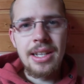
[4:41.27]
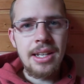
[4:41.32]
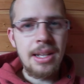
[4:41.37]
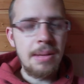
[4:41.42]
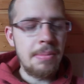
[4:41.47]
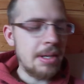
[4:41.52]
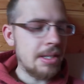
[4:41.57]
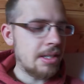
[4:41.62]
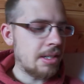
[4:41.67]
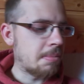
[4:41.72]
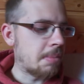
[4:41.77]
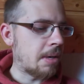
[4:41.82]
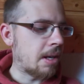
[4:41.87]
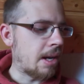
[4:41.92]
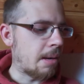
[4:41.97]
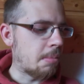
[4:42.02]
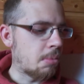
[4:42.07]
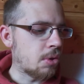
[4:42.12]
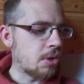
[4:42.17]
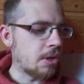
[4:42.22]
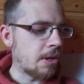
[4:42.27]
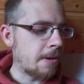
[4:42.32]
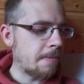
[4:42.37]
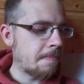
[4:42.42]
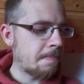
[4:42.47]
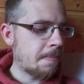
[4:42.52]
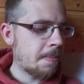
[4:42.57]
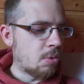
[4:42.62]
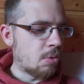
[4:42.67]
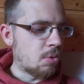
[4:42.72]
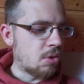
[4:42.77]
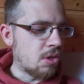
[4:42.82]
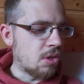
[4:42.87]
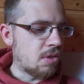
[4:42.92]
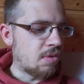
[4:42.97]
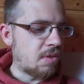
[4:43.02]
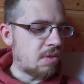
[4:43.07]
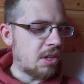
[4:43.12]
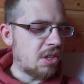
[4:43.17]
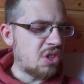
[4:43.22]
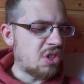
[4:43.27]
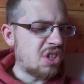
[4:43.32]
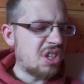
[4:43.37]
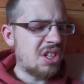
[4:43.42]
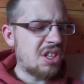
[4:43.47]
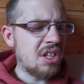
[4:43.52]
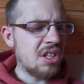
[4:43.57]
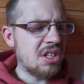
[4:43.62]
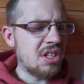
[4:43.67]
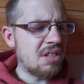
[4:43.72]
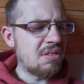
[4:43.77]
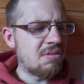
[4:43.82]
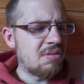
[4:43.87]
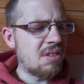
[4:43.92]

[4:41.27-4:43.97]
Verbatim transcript: dem lasse ich mal ein Abo da. Und deswegen sehe ich das